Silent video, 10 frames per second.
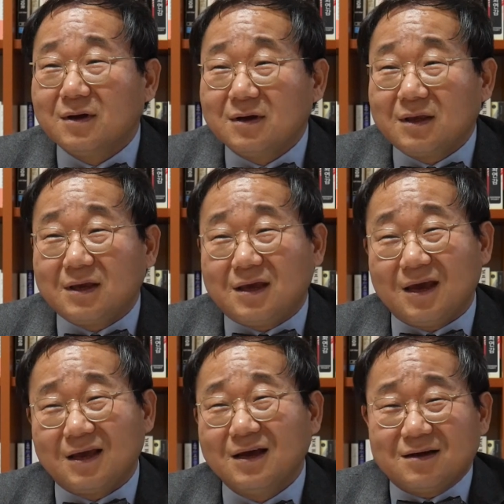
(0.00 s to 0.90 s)

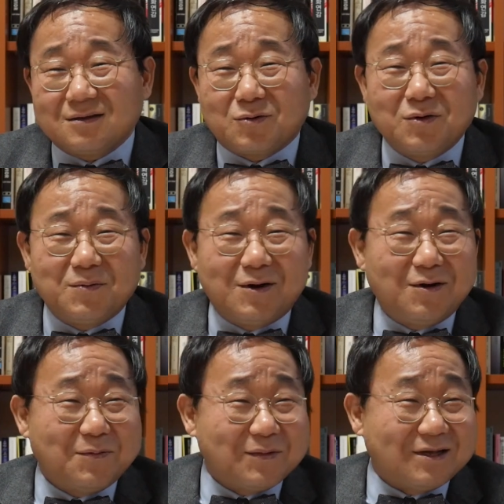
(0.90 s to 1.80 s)
이게 돈이 별로
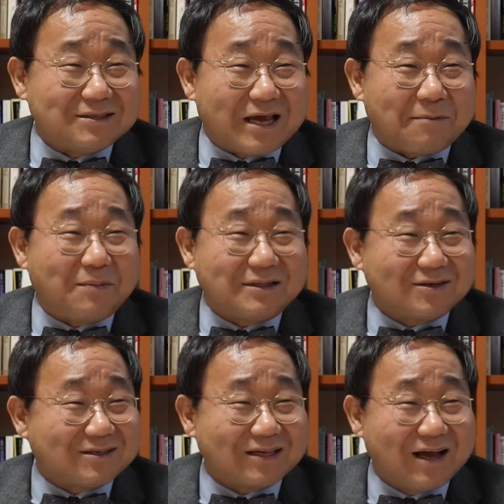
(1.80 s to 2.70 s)
없는 자파적
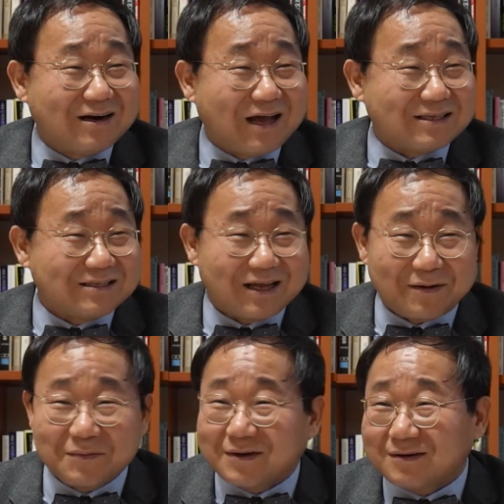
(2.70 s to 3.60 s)
성향을 가진
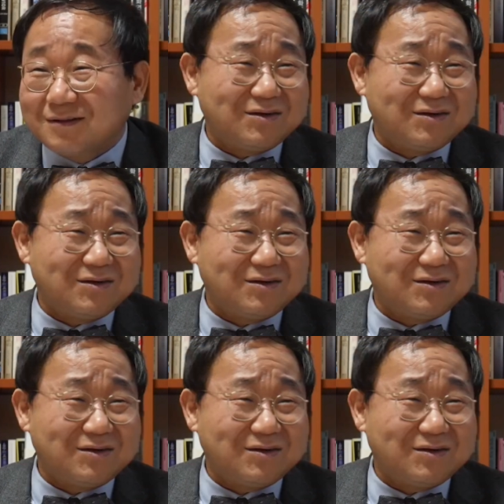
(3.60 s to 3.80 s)
사람들은